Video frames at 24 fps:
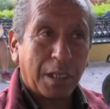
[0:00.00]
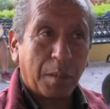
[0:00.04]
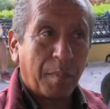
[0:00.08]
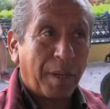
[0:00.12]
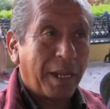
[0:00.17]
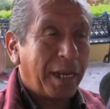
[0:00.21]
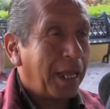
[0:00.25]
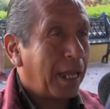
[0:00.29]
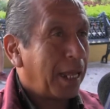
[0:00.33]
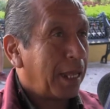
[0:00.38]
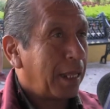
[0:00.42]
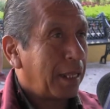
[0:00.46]

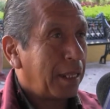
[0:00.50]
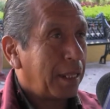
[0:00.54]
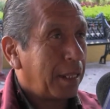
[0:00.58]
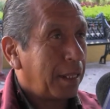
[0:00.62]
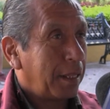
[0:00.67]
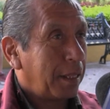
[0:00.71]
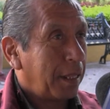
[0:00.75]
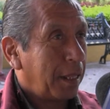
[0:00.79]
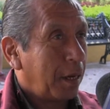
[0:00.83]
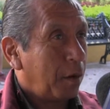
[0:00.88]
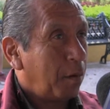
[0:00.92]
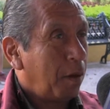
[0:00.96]
semana
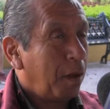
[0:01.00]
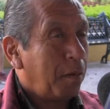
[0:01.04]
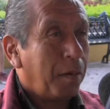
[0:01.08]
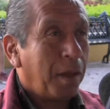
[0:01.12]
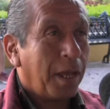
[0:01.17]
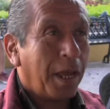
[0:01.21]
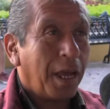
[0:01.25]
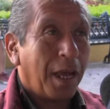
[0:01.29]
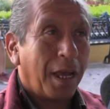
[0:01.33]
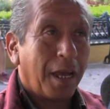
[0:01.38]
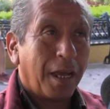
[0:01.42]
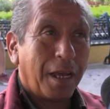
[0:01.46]
de
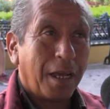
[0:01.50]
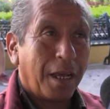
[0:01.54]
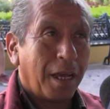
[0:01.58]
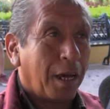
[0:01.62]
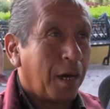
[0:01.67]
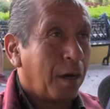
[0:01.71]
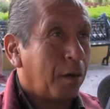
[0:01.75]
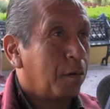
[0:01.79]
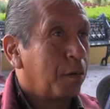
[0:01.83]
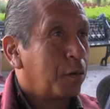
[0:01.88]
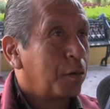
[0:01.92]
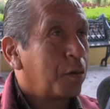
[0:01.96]
9
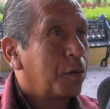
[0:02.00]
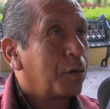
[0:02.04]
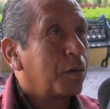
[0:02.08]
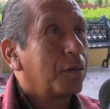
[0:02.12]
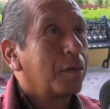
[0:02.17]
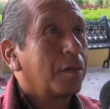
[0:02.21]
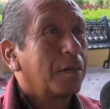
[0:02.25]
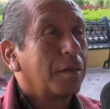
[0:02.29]
a 8.